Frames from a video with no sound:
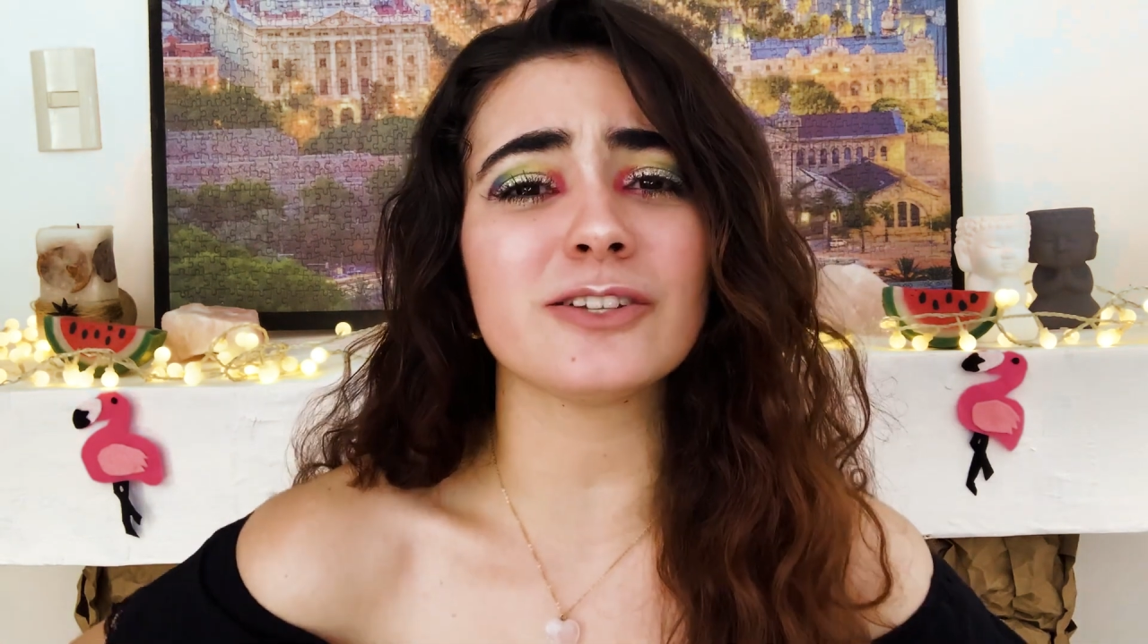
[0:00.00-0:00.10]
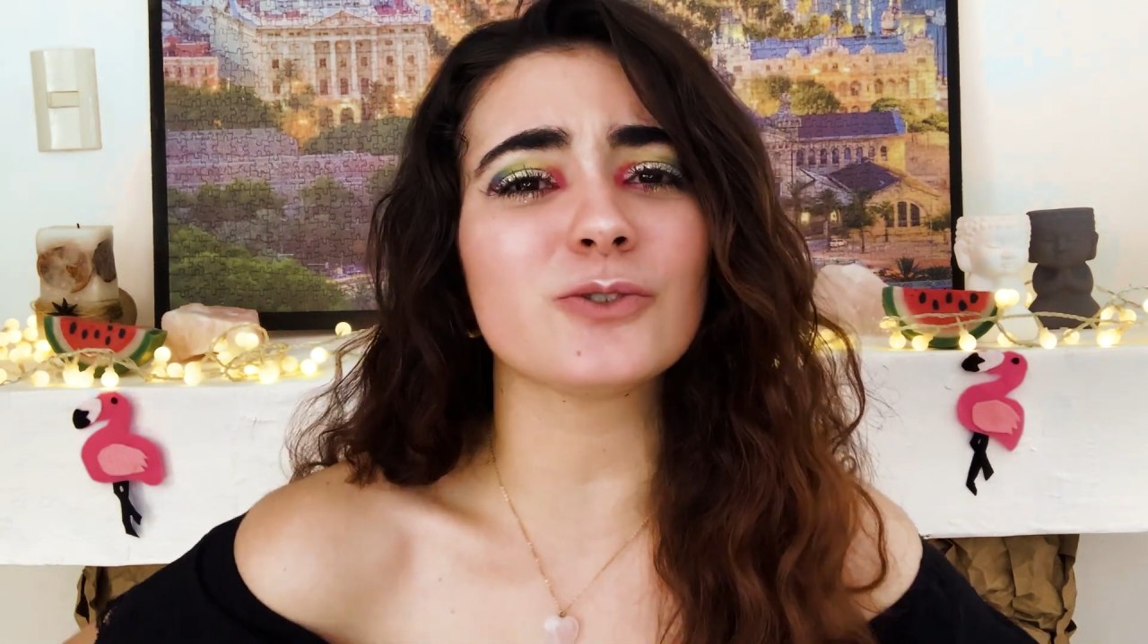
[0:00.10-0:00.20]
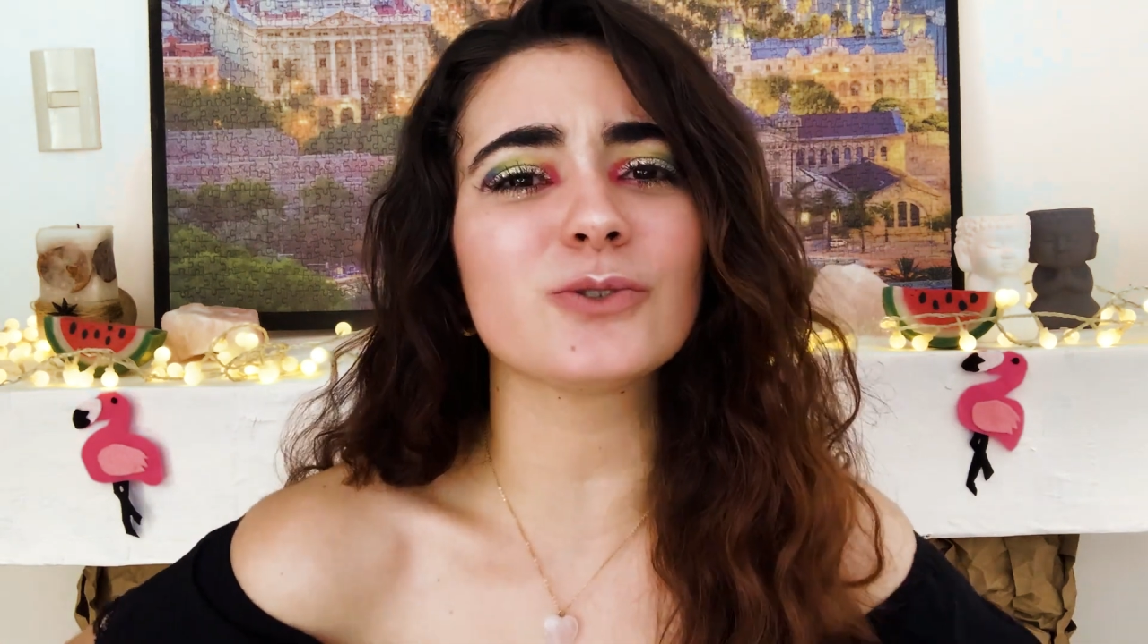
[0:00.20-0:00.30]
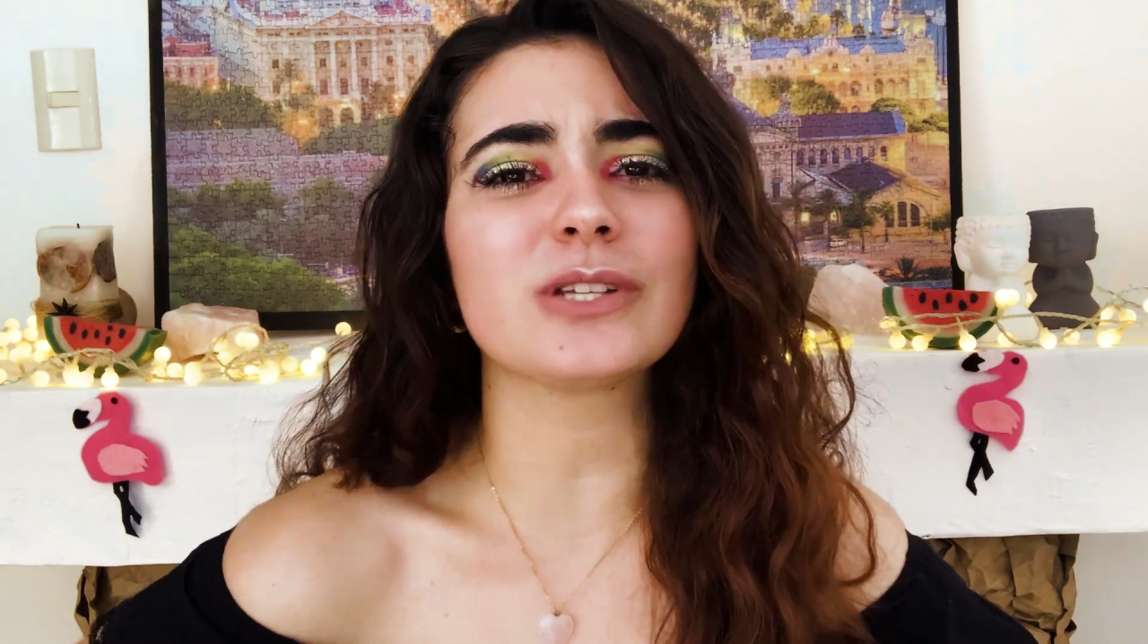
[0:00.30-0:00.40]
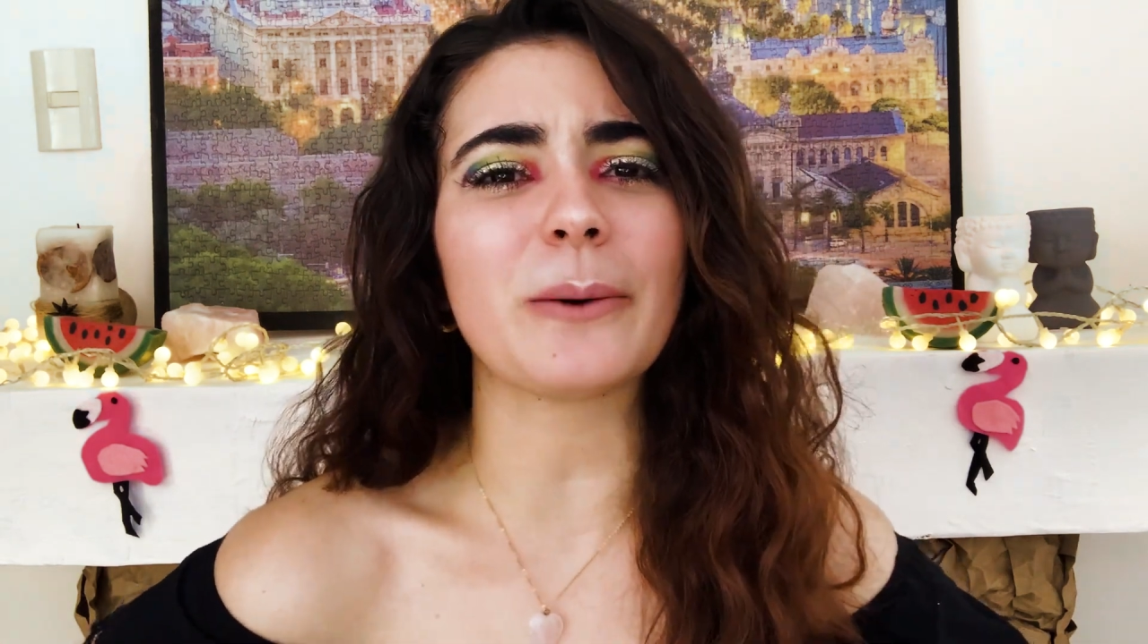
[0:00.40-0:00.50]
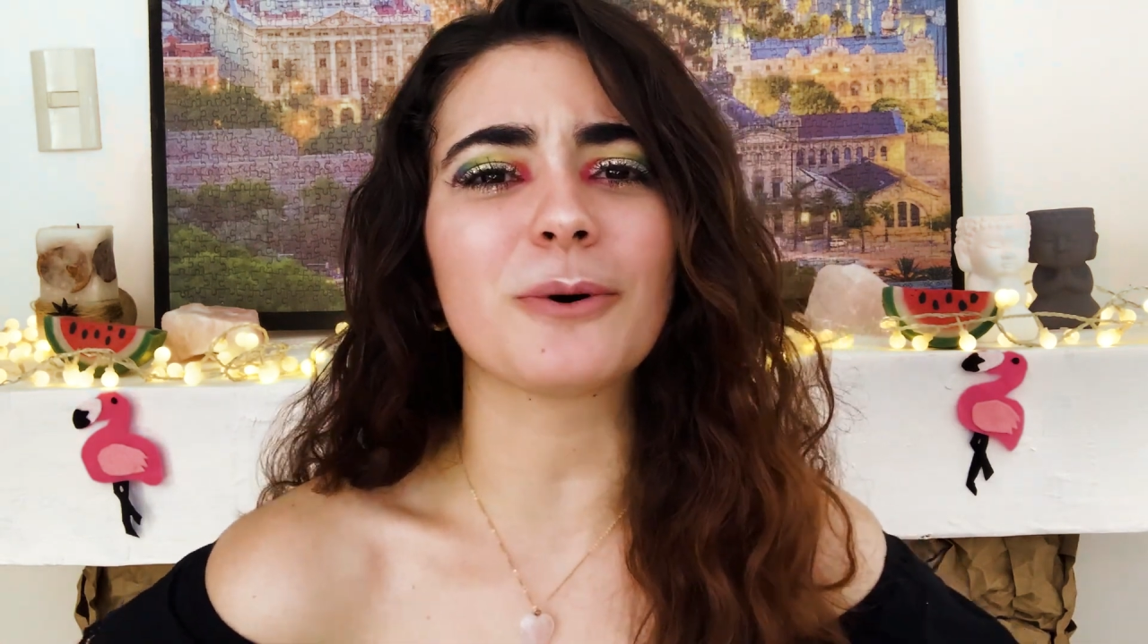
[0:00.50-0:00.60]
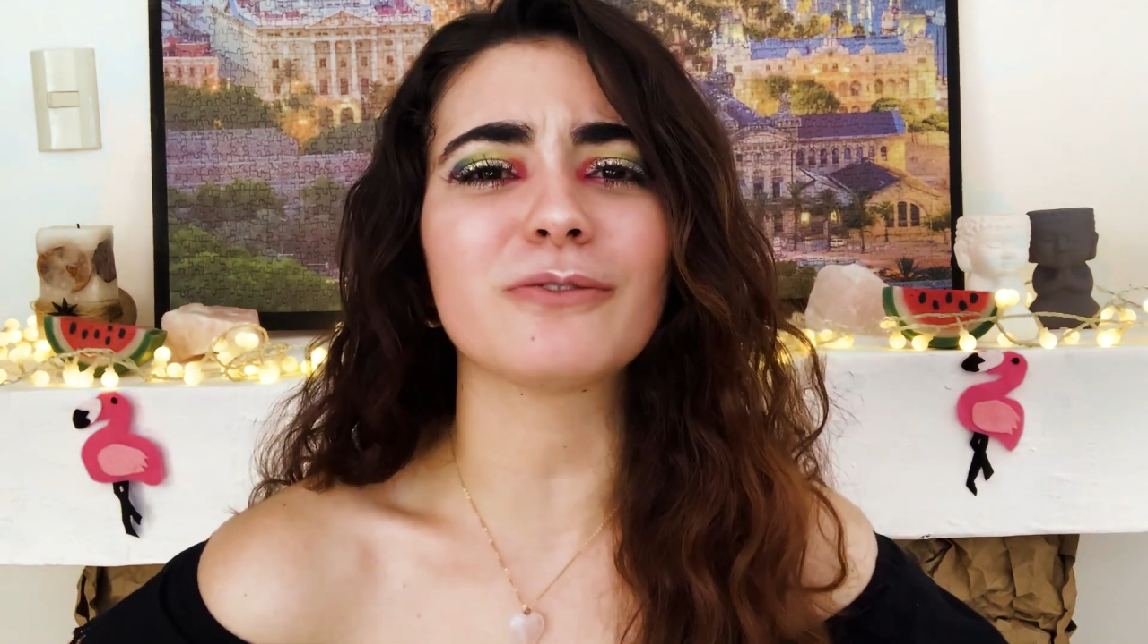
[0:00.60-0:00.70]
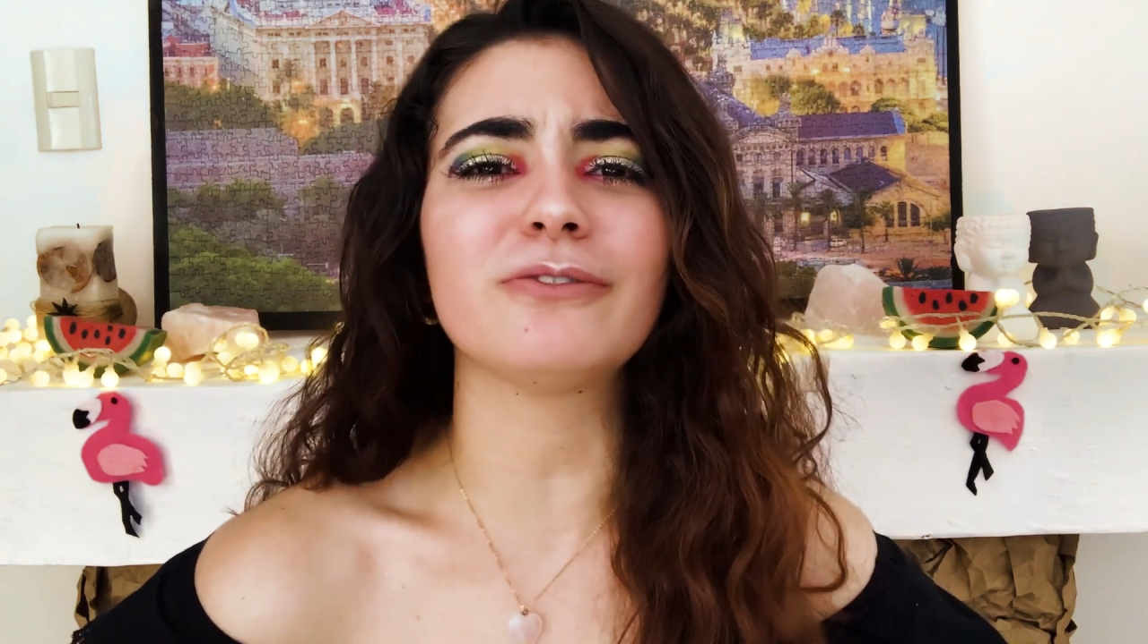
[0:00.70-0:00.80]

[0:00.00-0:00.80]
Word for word: su sabor